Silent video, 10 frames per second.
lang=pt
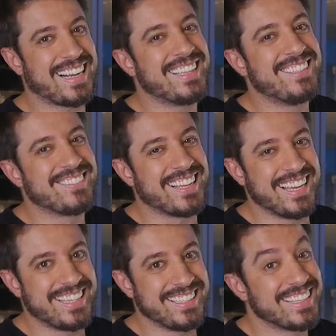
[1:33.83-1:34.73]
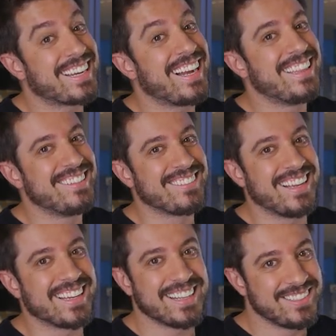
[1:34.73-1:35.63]
Cadê o like? Cadê o
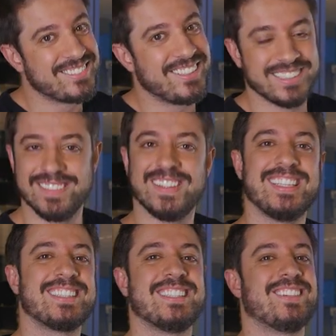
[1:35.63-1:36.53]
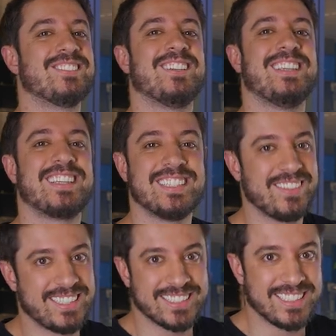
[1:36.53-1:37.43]
like? Cadê o joinha? Você vai ter que deixar o joinha aqui, você
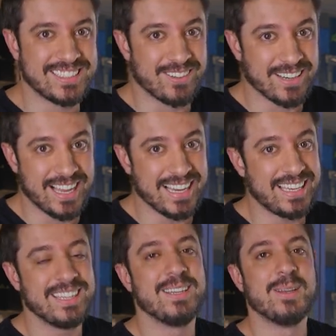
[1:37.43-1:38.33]
vai ter que deixar o like.